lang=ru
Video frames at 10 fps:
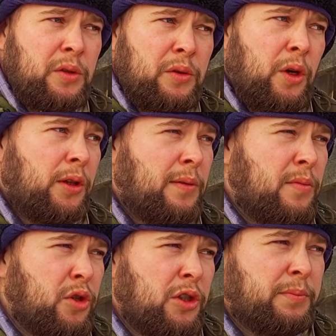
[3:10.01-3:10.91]
Но это
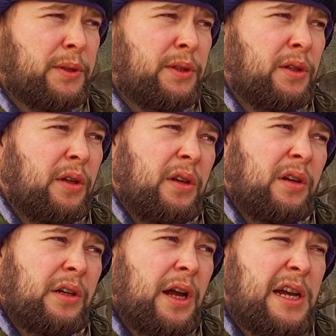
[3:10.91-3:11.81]
может быть
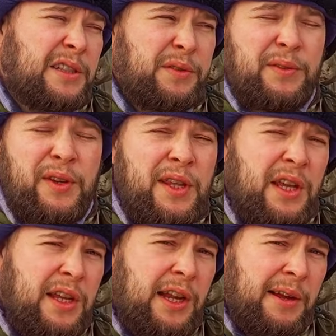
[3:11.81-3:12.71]
раз в две
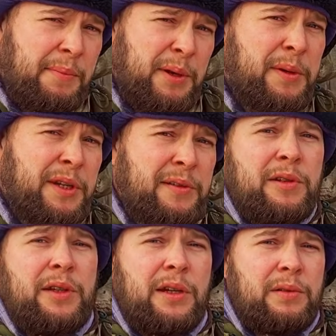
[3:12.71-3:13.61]
недели примерно вот так